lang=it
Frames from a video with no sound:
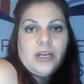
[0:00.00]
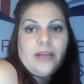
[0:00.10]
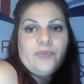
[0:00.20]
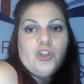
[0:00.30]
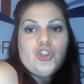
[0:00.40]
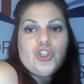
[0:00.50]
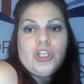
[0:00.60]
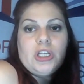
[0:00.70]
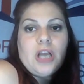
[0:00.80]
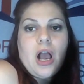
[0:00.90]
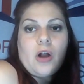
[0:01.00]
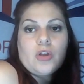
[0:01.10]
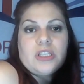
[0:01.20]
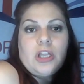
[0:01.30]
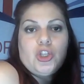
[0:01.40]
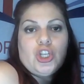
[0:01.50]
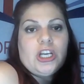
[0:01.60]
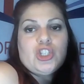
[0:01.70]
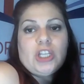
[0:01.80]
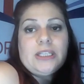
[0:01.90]
deggina, cose del
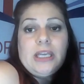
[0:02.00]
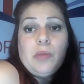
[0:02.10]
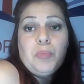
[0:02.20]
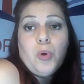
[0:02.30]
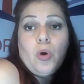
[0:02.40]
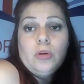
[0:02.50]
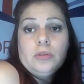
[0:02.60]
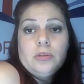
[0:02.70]
genere già da tempo?